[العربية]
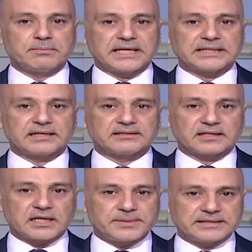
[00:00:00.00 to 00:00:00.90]
من أن
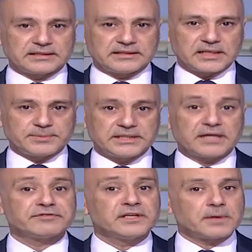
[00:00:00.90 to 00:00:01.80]
الانتخابات
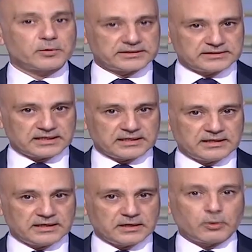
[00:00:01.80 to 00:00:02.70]
النيابية في
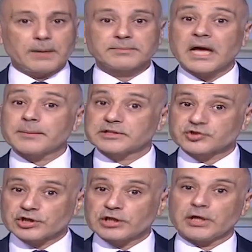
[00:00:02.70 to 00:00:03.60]
موعدها وعم
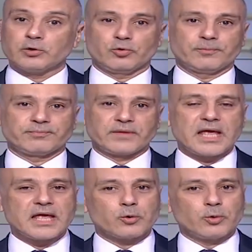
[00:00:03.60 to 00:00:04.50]
نعمل شغل حلو
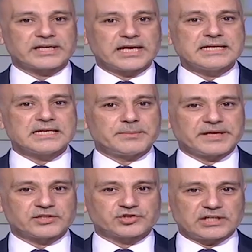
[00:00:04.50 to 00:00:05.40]
وكأن
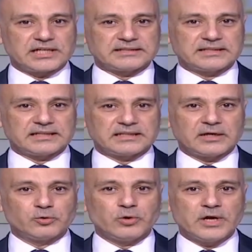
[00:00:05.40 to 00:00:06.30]
ما يجري الإعداد
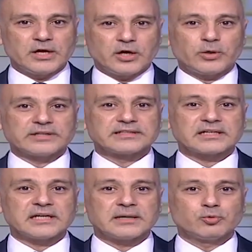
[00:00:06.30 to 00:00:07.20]
له هو
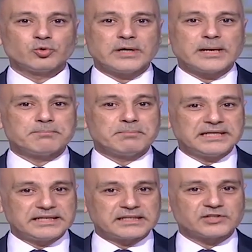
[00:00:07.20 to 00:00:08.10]
انتخاب
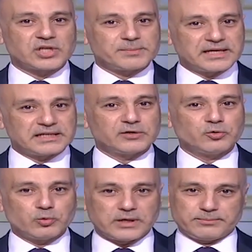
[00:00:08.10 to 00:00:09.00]
ملك جمال
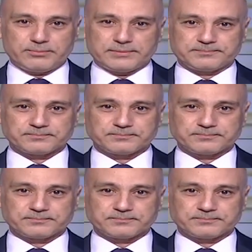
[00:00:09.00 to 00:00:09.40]
النواب